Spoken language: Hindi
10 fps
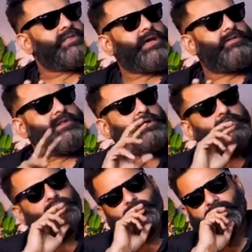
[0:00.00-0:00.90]
मैं तिलावत
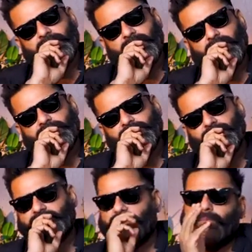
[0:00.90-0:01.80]
लगा दूँ तो तुम्हारा क्या रिएक्शन
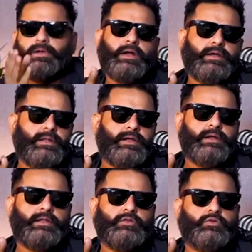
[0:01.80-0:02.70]
है उसने आप लगा के
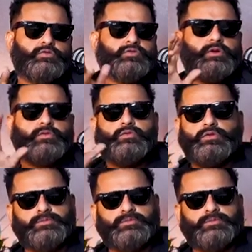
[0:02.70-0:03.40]
देख लें तो उस वक्त वो